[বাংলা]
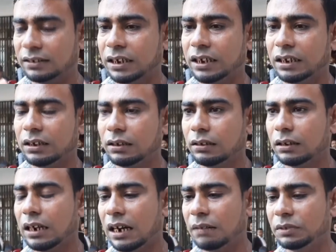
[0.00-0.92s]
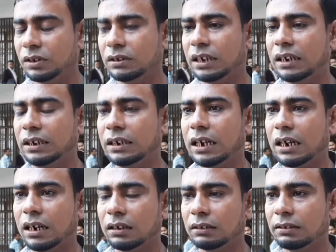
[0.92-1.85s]
আছে আমি জানি না
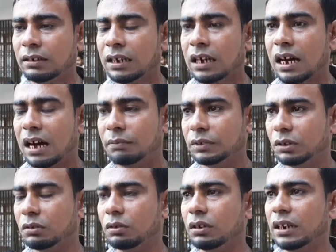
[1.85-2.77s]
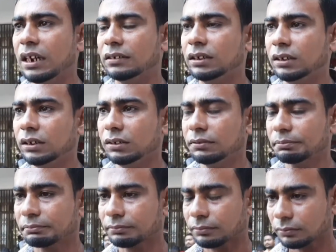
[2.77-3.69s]
আমি কই আছি
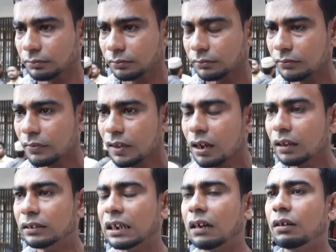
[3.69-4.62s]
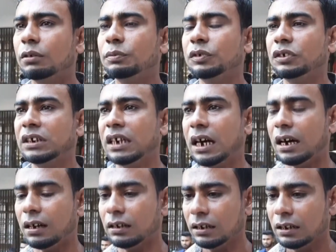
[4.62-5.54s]
তাও বুঝি না
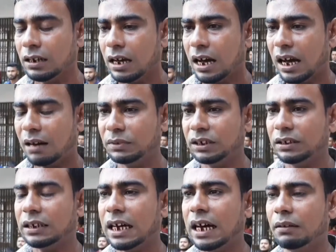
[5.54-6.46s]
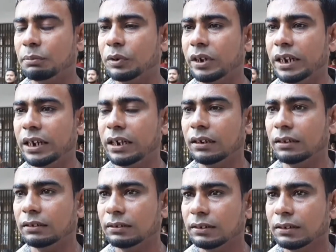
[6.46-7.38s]
আমি তার বয়ে
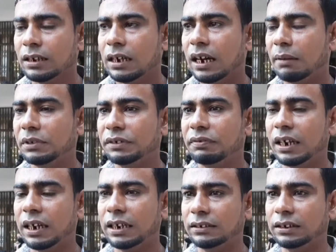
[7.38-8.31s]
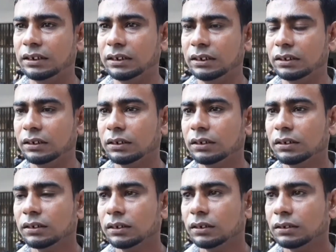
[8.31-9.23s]
আমি ফালাইছি
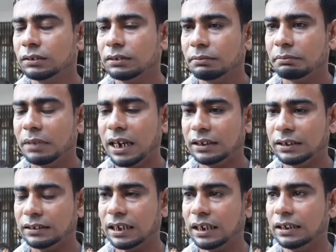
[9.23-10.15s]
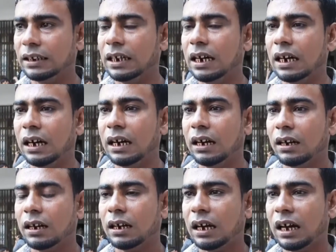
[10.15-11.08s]
বাড়ি সারিয়া
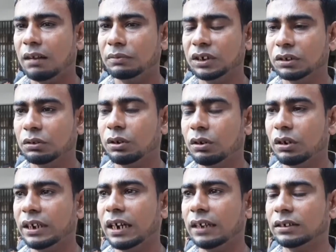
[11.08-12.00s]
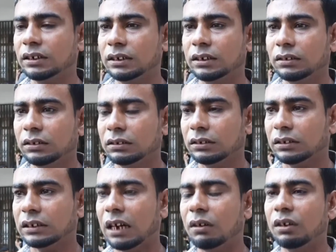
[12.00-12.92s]
আমি কই আছি
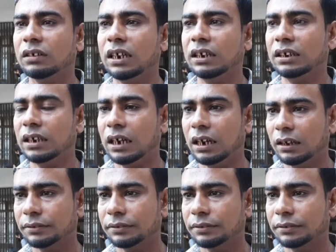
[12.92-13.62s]
তাও জানি না